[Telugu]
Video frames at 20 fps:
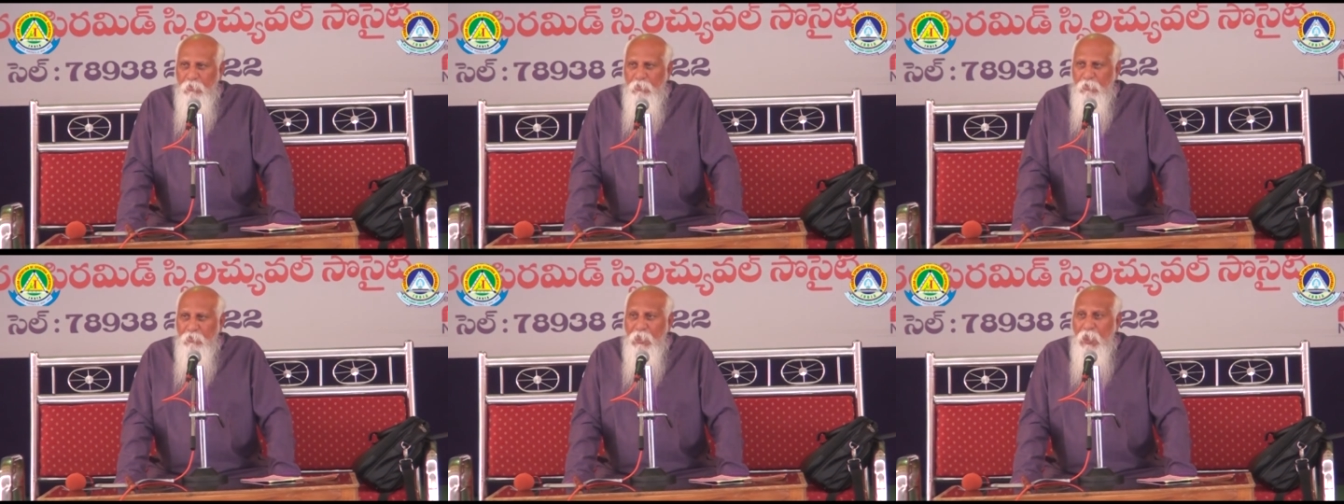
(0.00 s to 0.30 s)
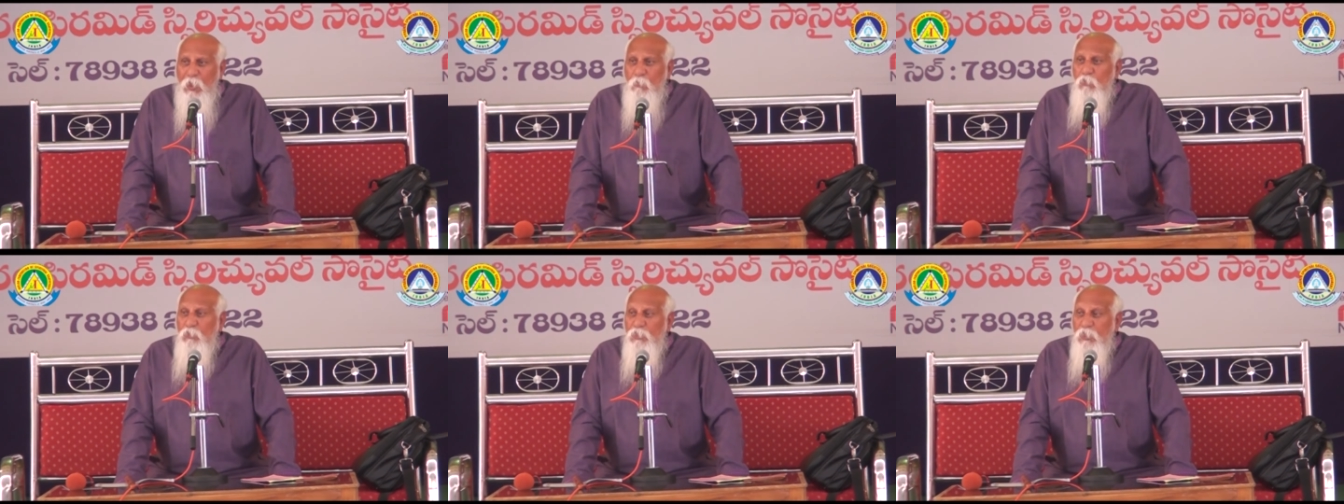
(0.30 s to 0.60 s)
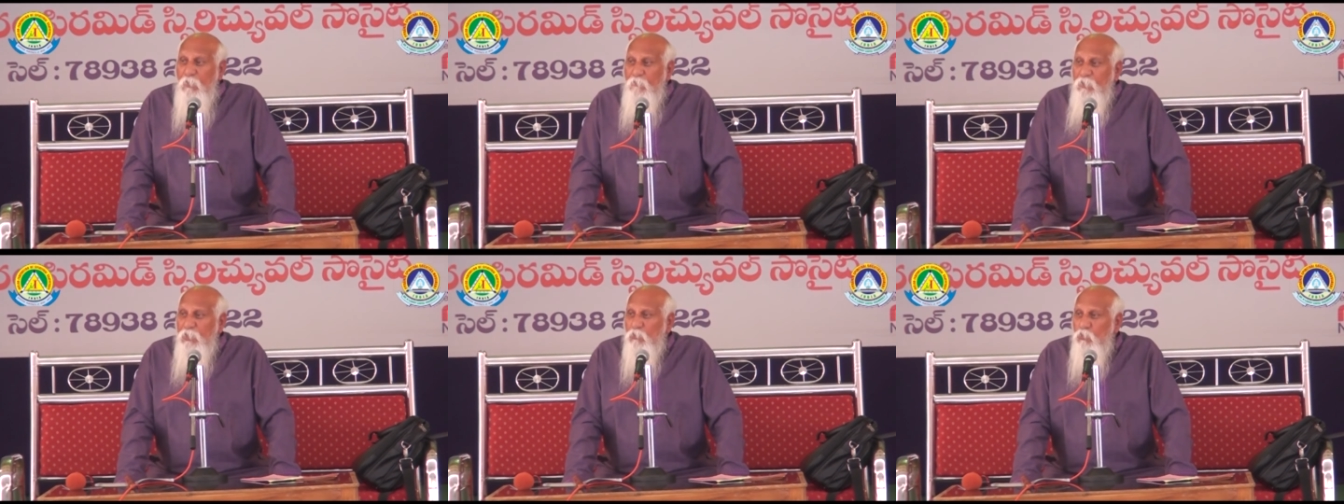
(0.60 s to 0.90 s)
రాముడు
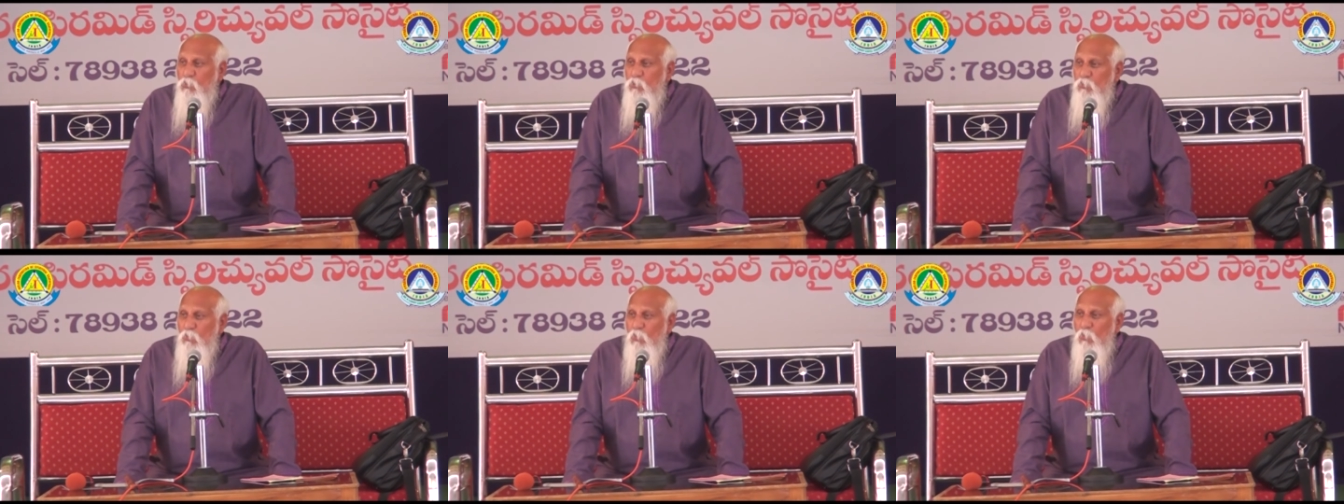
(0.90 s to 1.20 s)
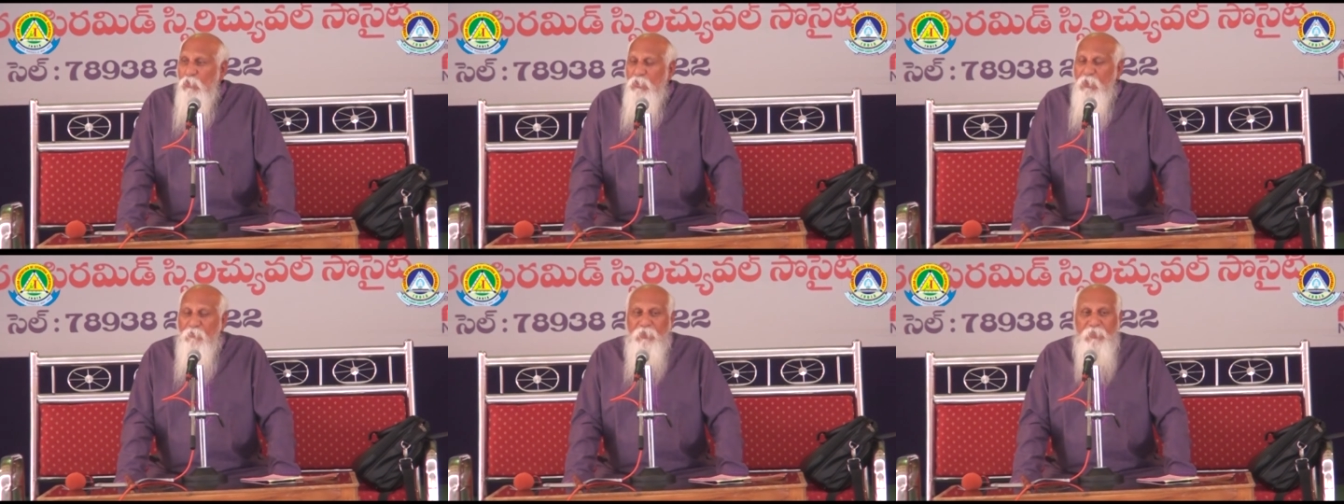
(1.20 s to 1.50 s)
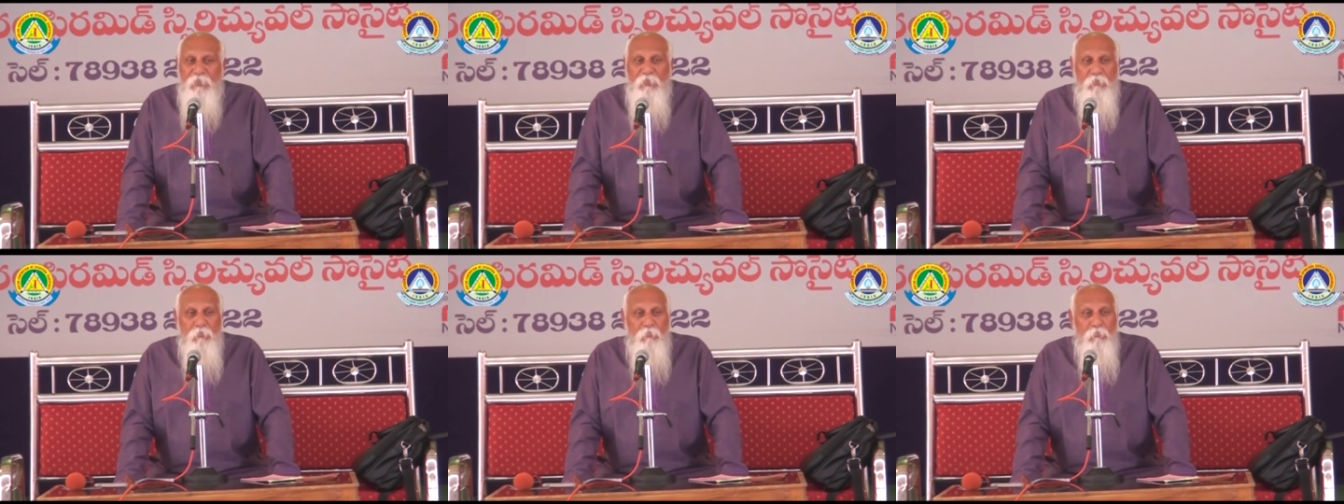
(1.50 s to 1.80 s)
ఎవరి కొడుకో
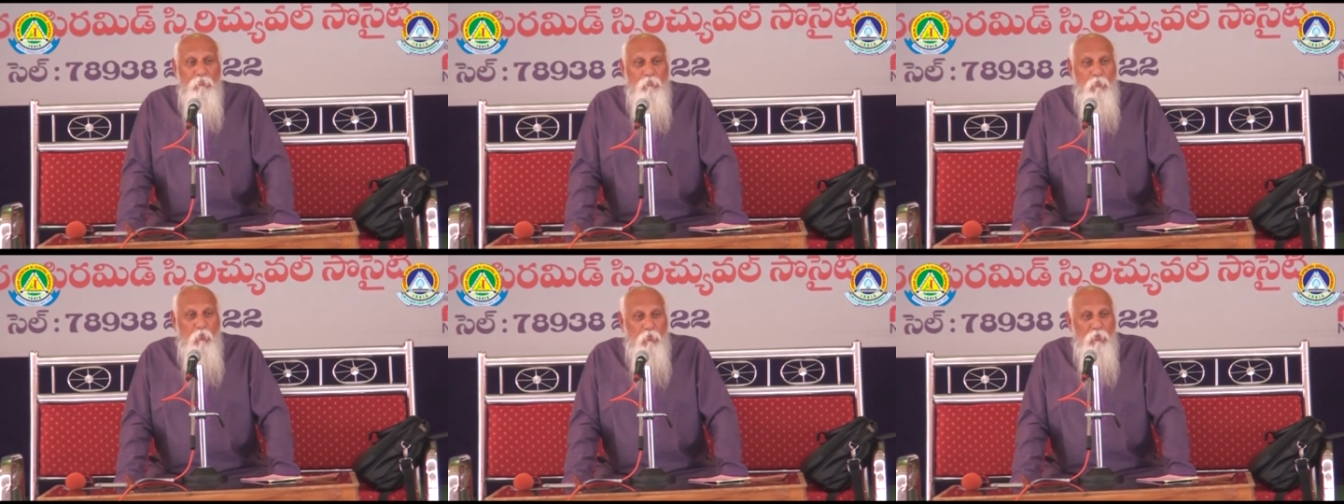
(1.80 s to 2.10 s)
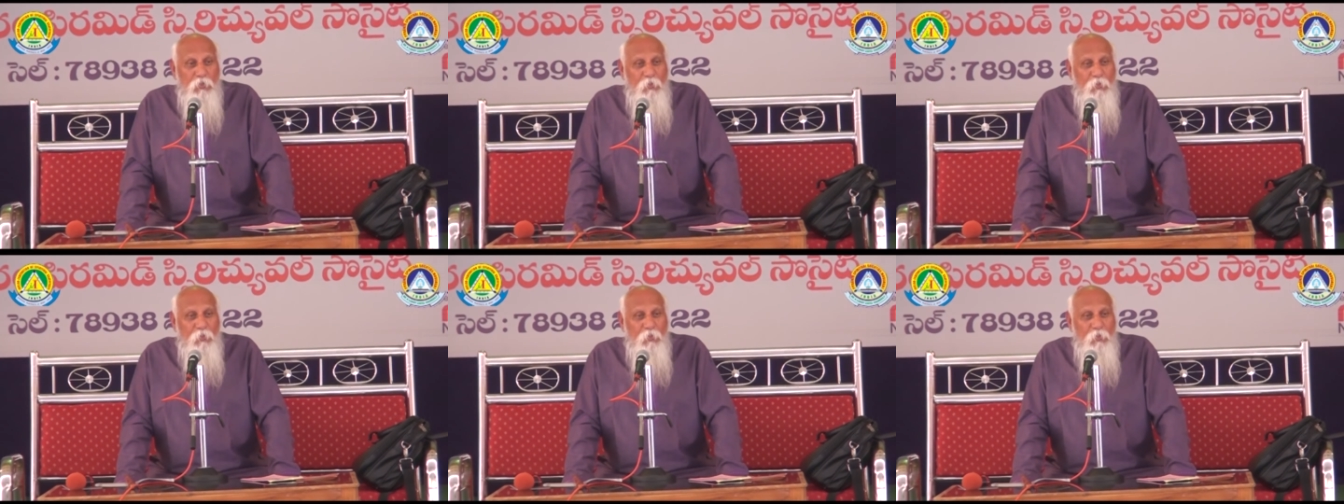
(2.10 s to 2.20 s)
ఎవరి మొగుడో